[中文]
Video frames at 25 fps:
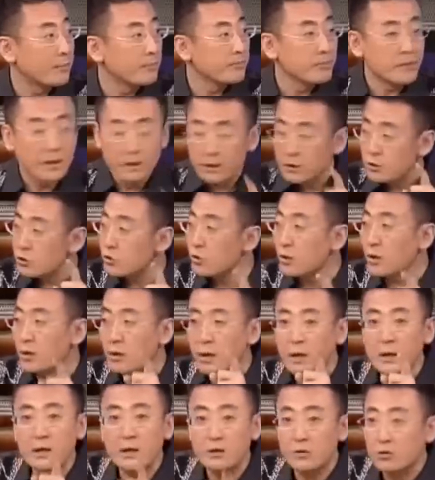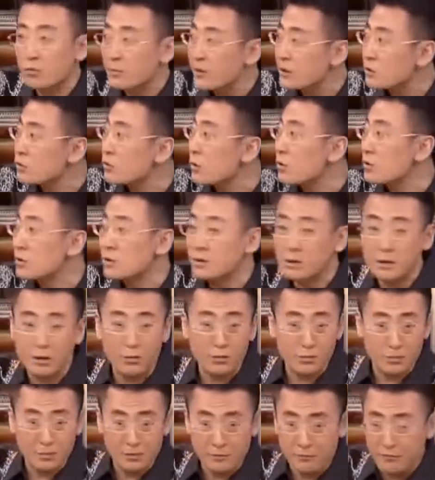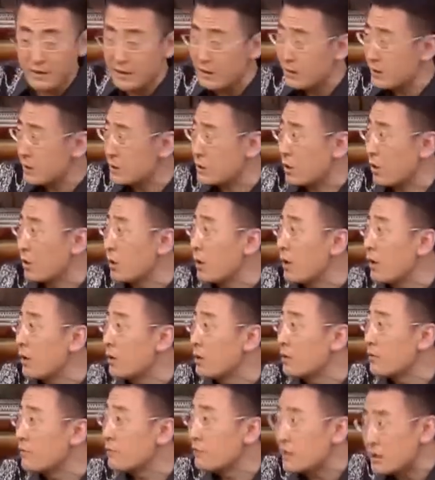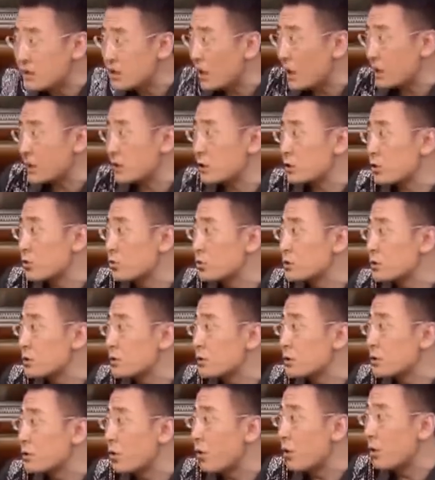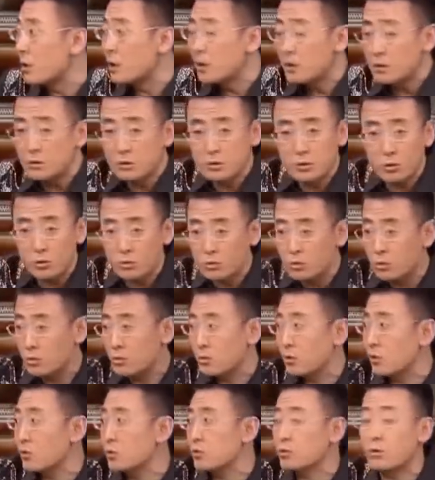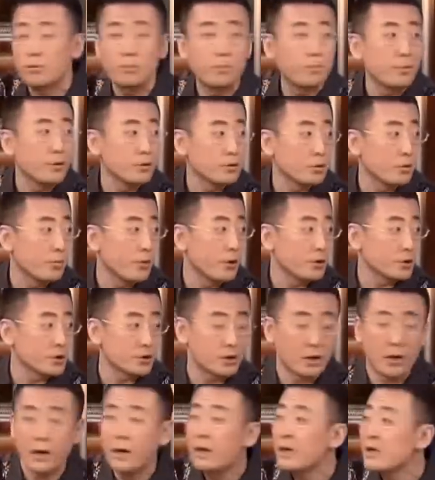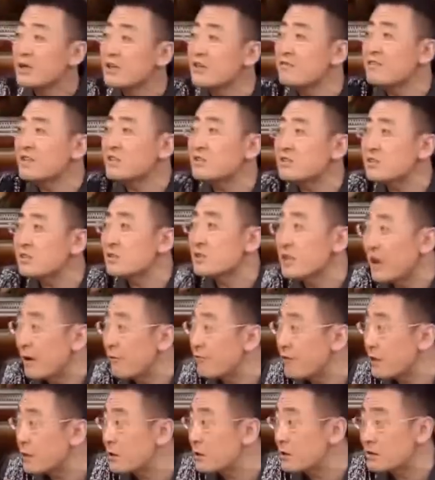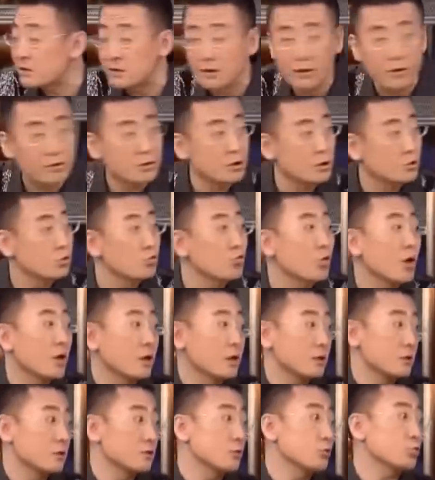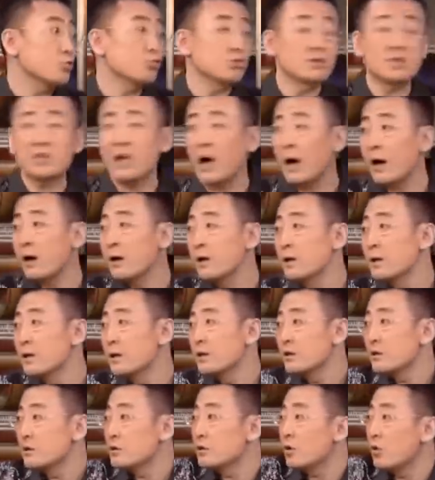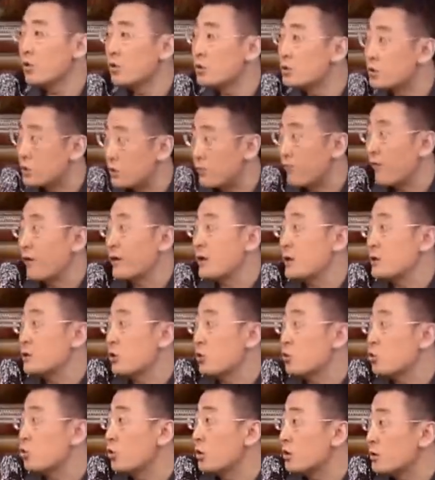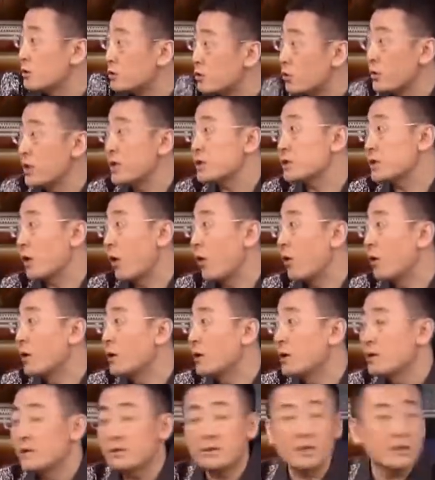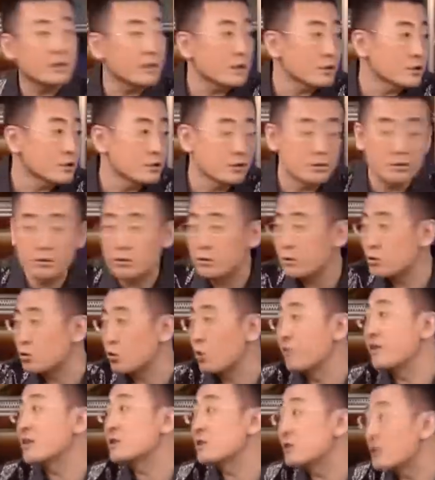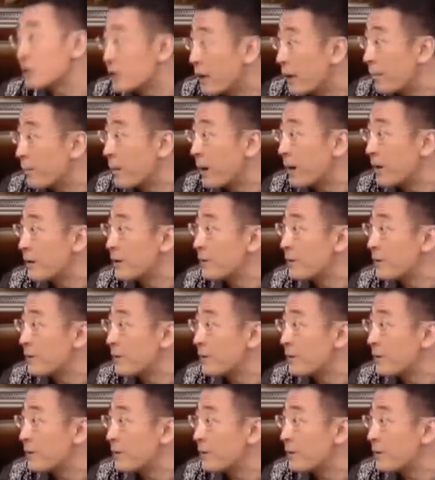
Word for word: 啊。说，哎呀，农民说，你让我们喂那小料，喂加这个瘦肉精的肉，嗯，都都都都不都不好使了，因为自然喂的饲料，这猪啊可能就肚子大，肉脂肪也较多，肉也少，但那是所谓自然